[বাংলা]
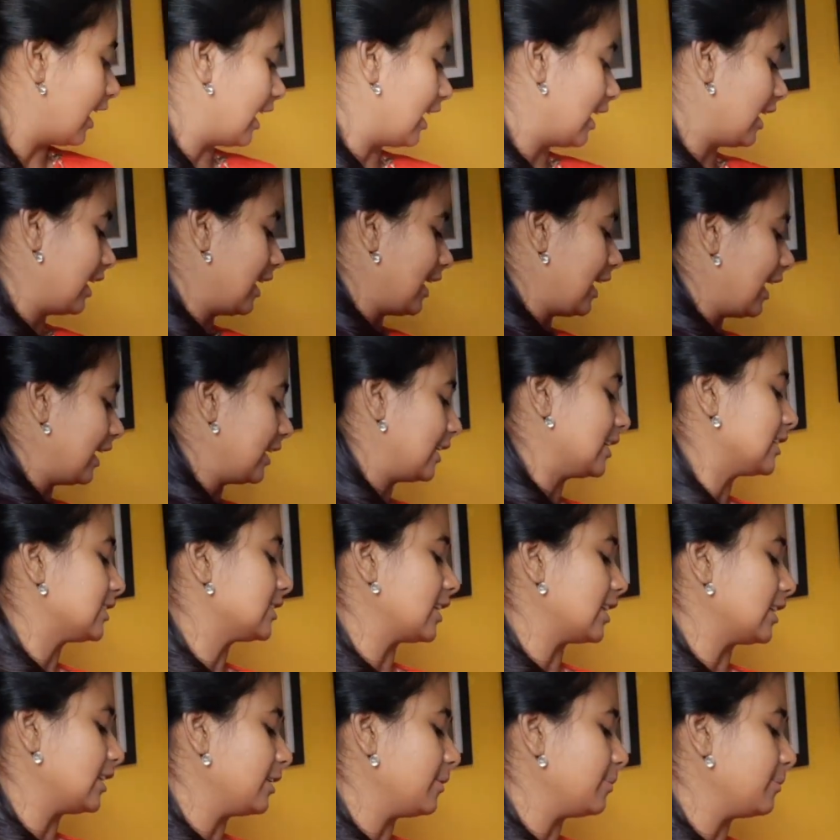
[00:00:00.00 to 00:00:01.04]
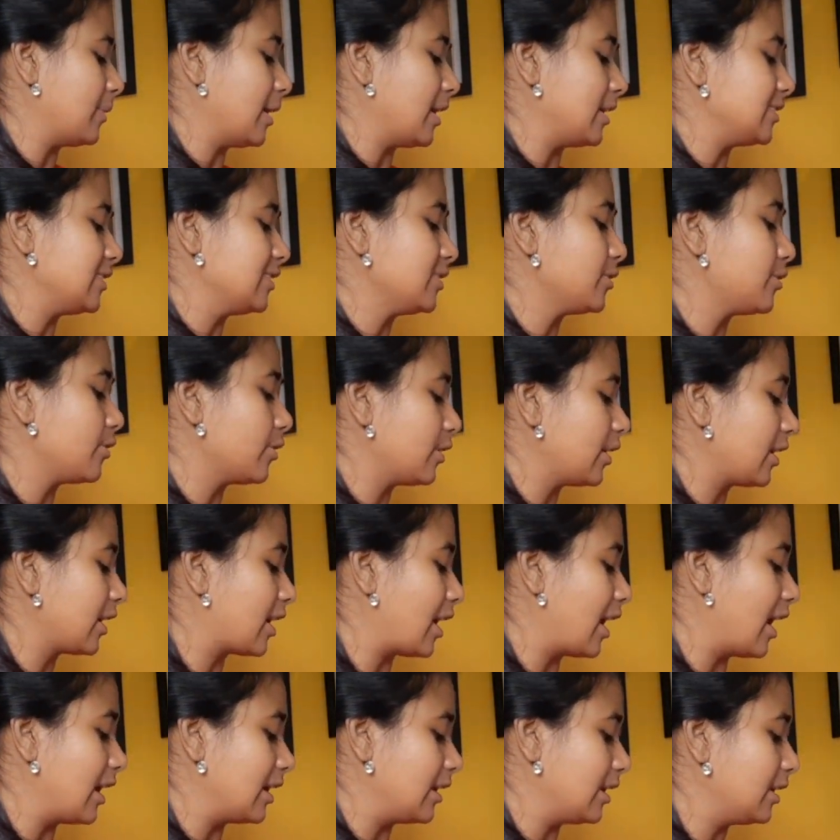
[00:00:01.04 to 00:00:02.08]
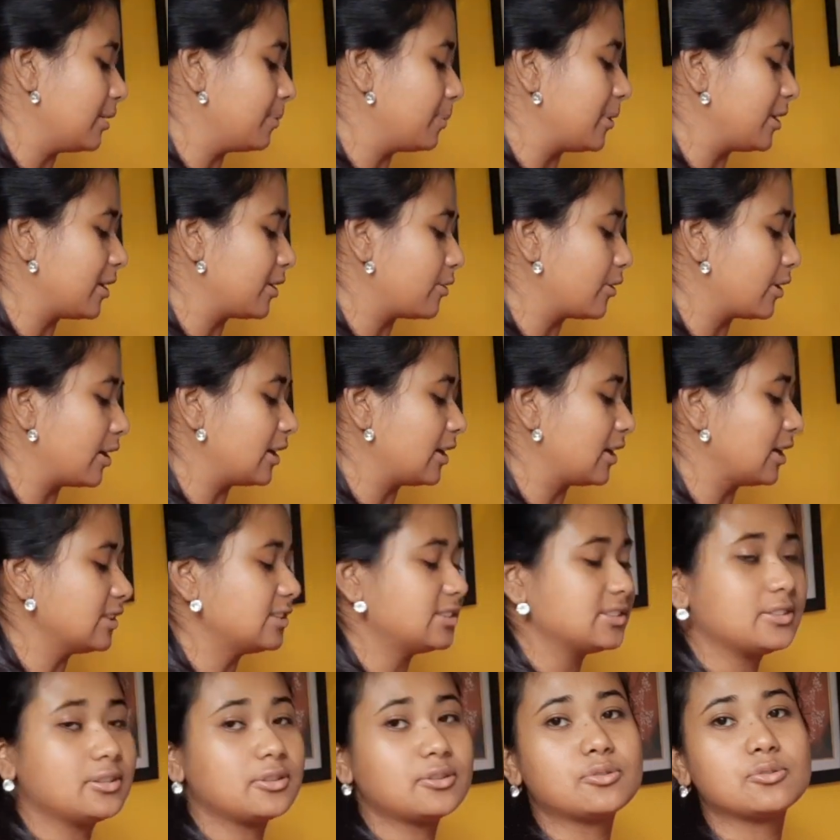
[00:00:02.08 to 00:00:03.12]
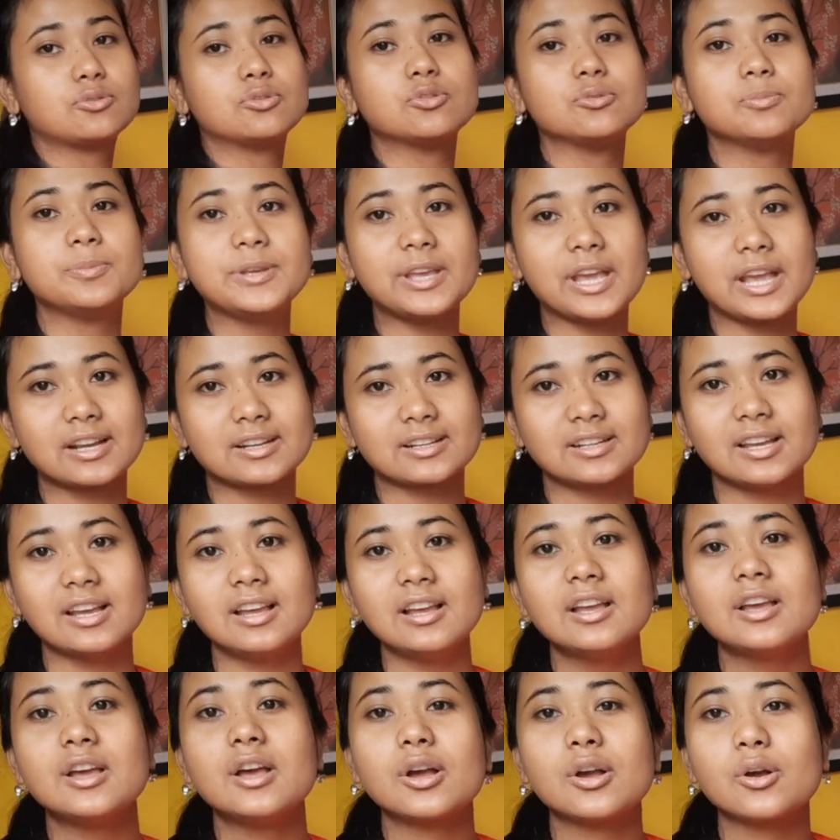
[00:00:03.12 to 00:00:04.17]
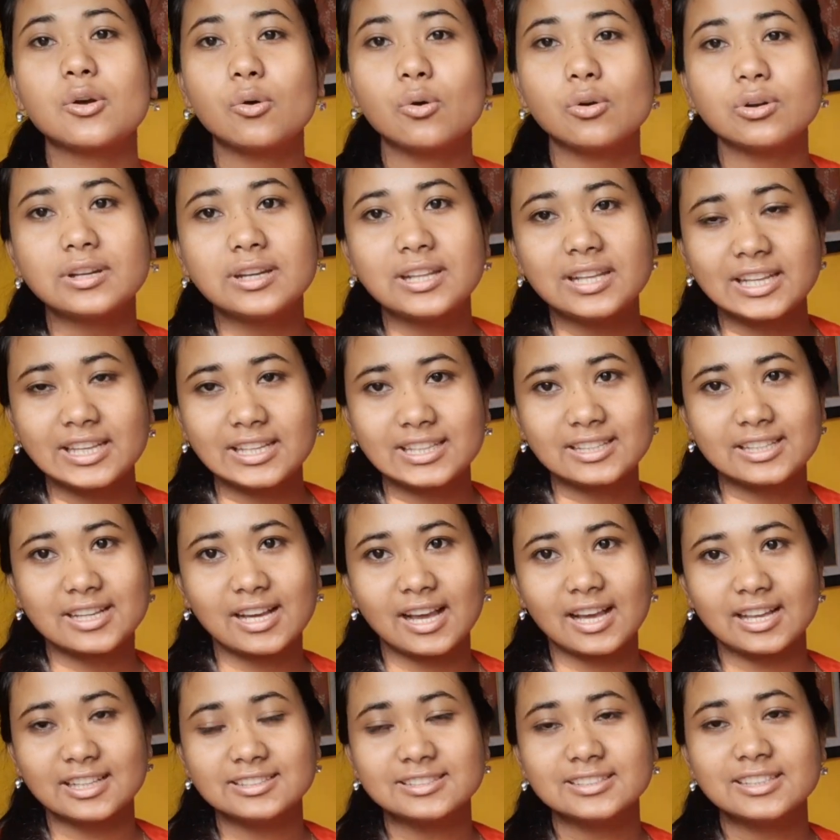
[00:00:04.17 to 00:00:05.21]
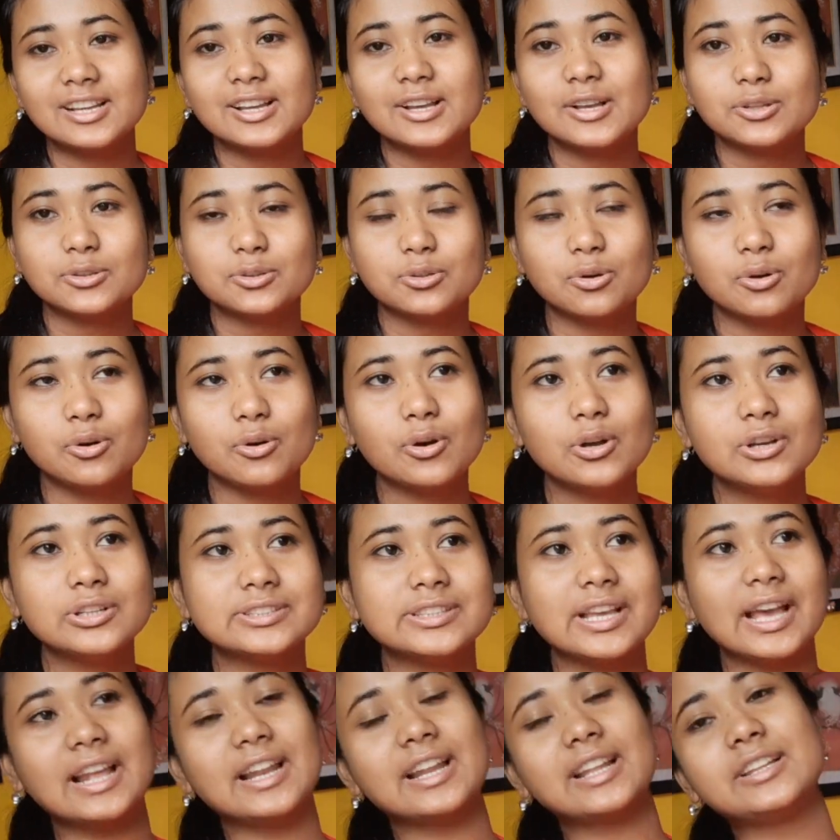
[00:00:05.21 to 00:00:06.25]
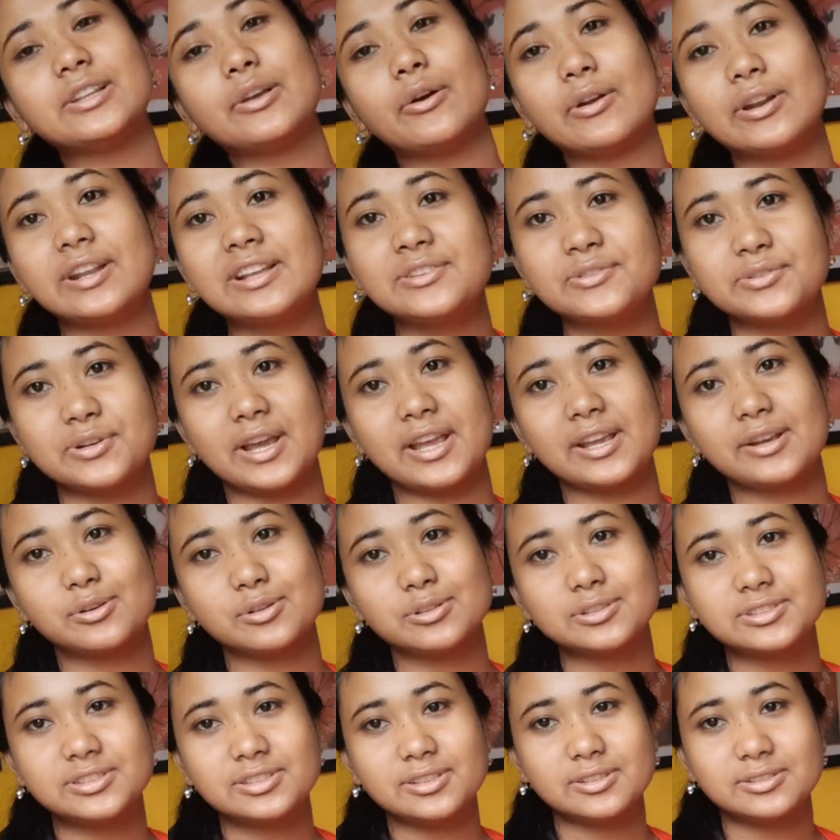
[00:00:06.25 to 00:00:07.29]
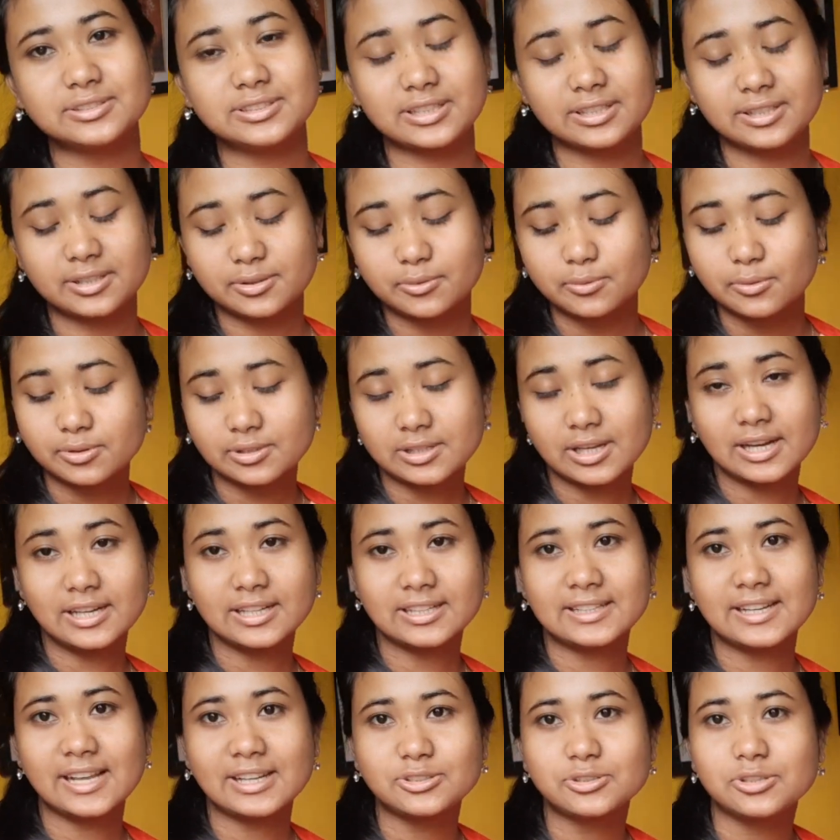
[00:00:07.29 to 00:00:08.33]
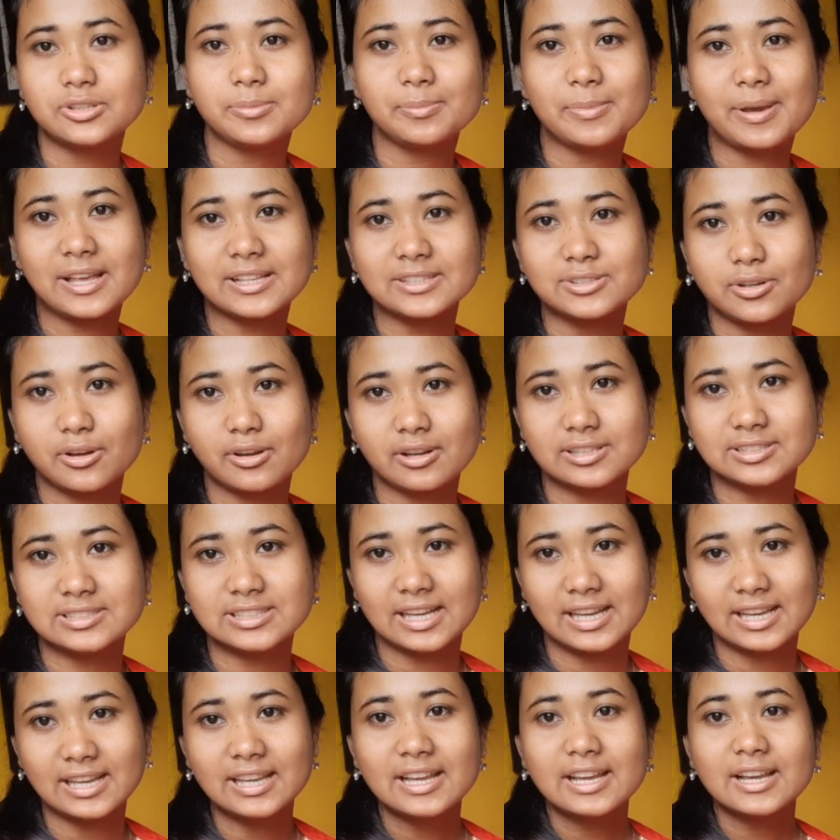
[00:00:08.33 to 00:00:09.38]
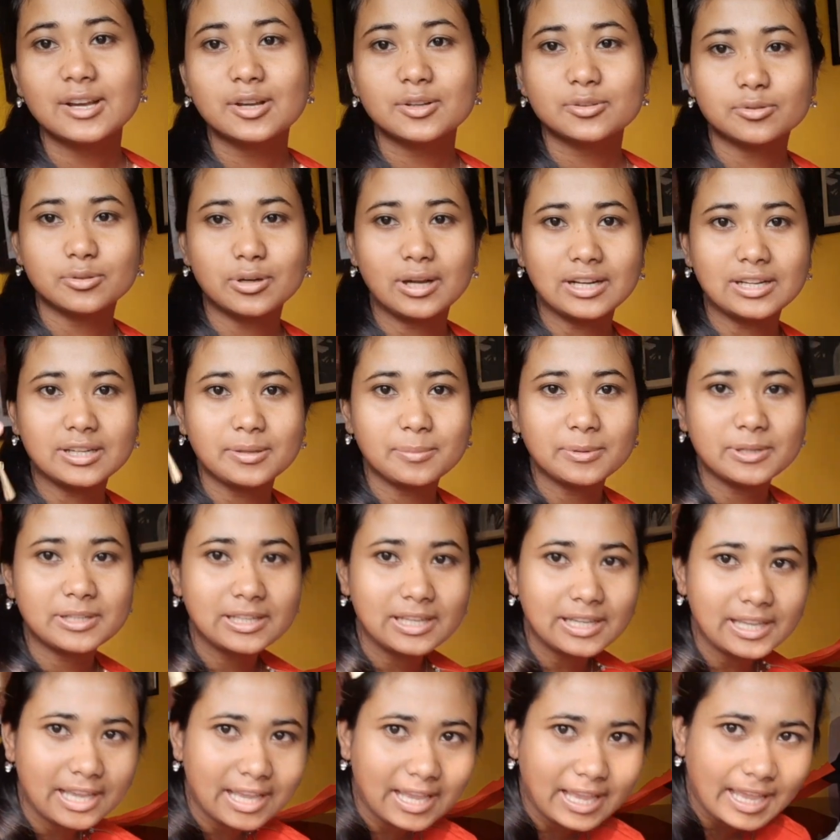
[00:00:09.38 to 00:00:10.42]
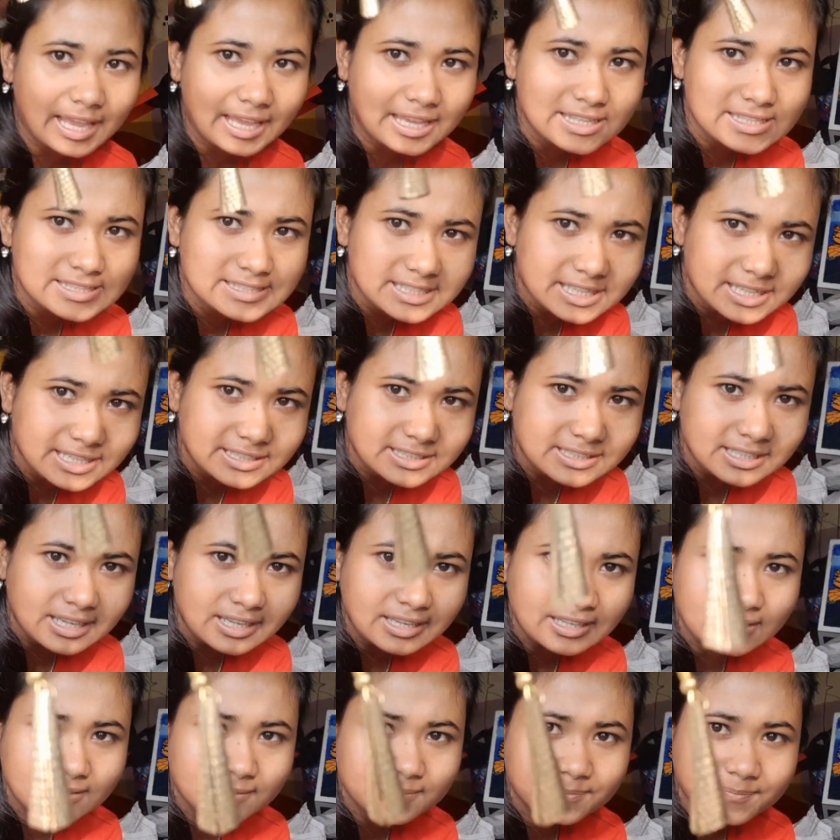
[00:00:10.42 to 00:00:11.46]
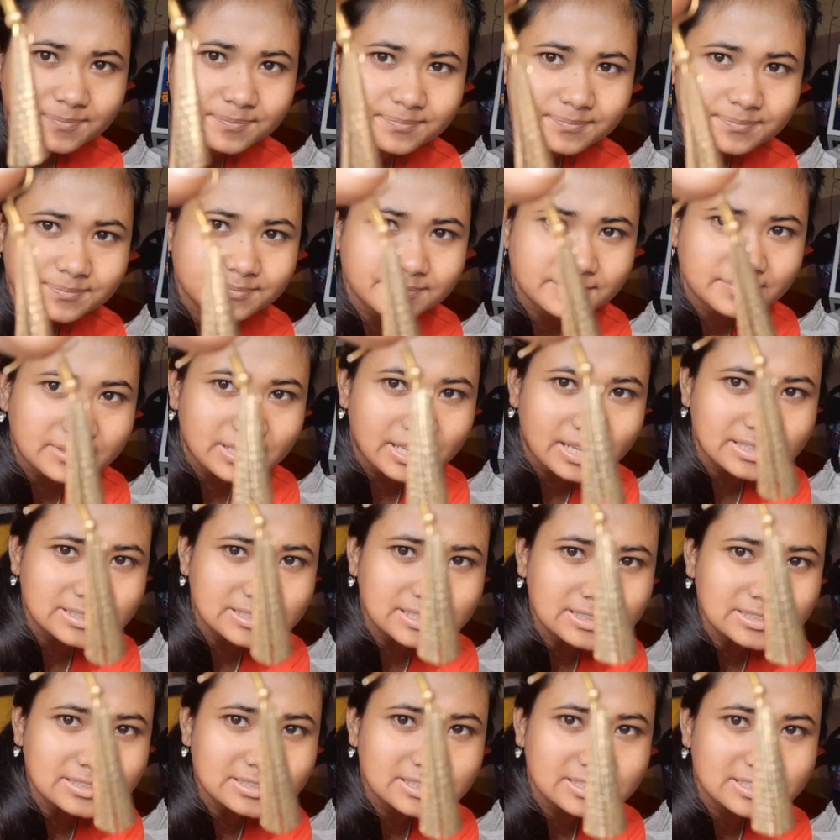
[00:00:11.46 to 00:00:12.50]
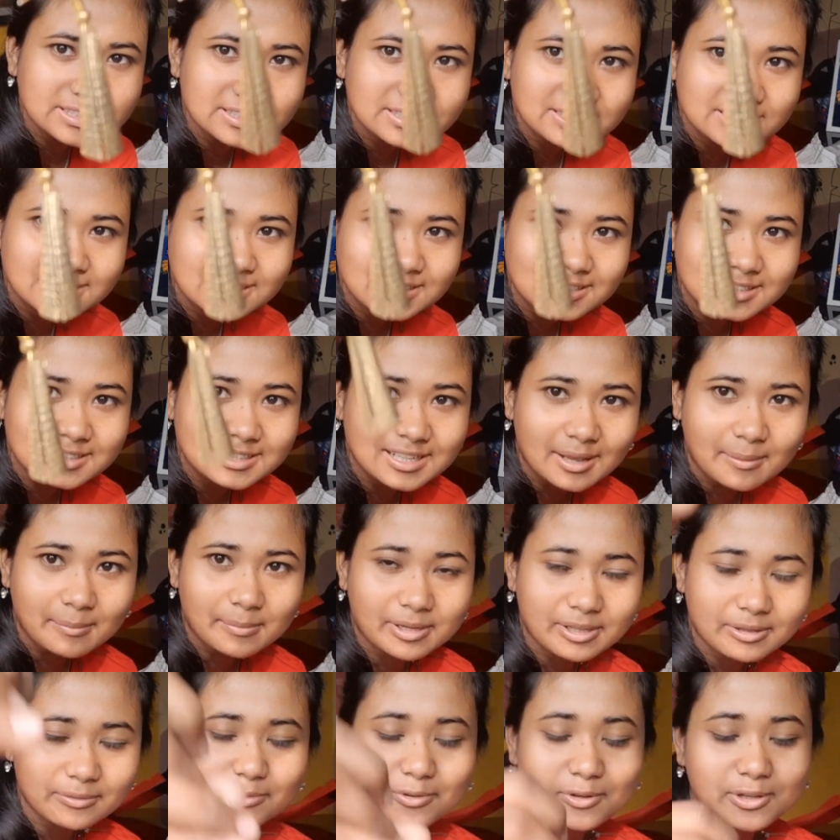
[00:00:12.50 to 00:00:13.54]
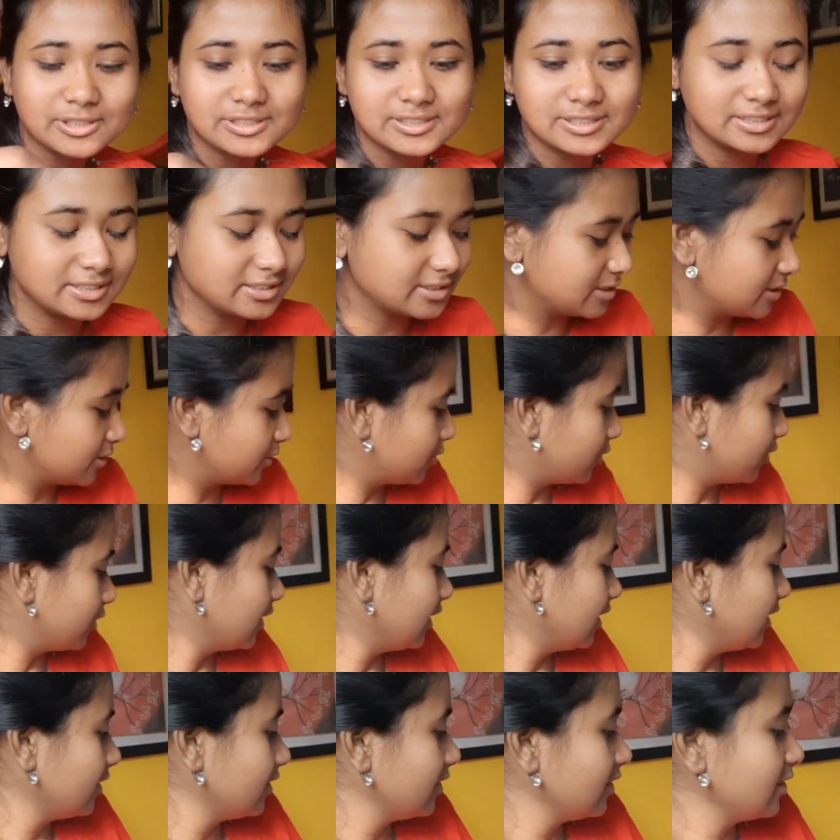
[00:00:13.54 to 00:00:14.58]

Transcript: আর এটার সাথে ম্যাচিং করে কানের বের করাটা ছিল খুবই একটা কঠিন কাজ তো সায়লাদি অনেক ট্রাই করছিল যে কোন কানেরটা অ্যাকচুয়ালি ম্যাচ হওয়া যায় তো আলটিমেটলি এই যেইটা দেখা যাচ্ছে না আমাকেই ফোকাসে নিচ্ছে সরি